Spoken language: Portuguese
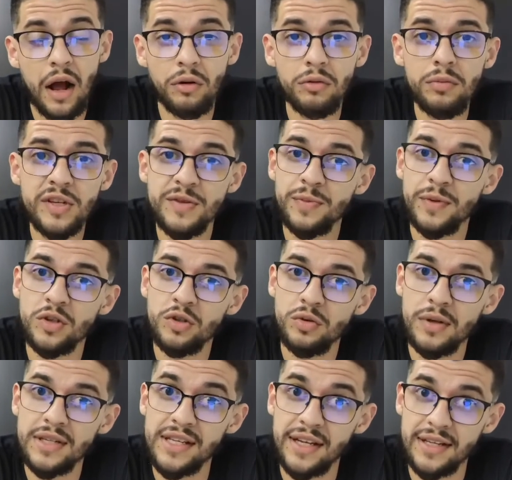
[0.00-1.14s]
Algumas
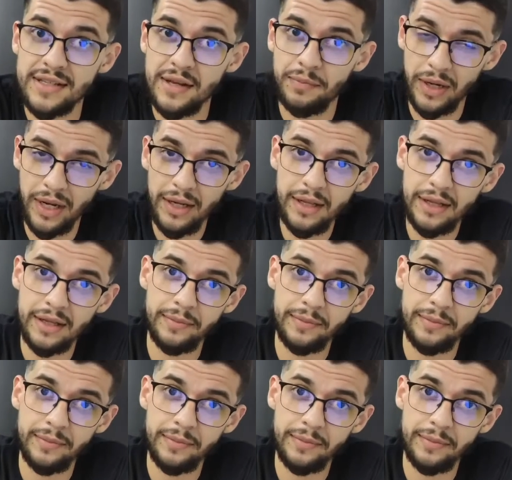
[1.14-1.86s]
pessoas elas aprendem